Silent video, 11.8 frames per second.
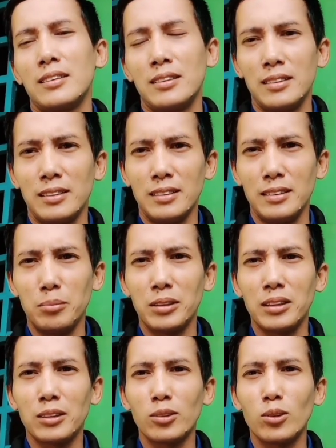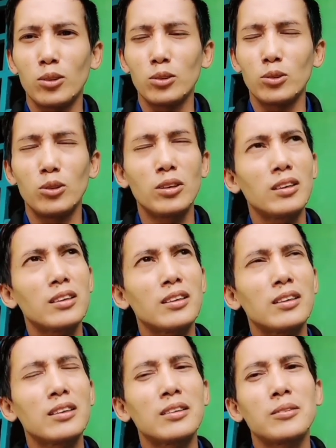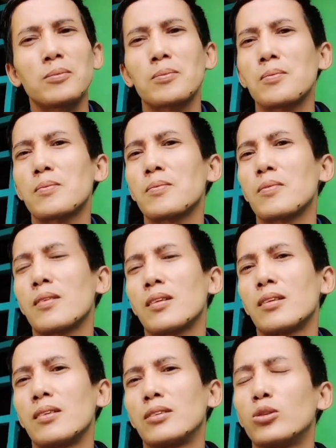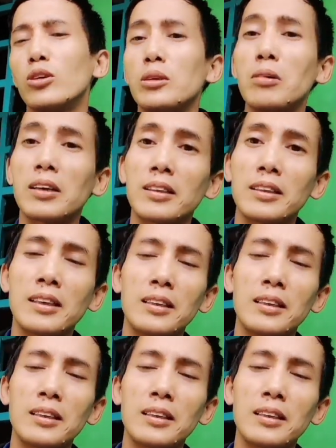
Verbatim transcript: Eh, minta tolong juga sulit banget ya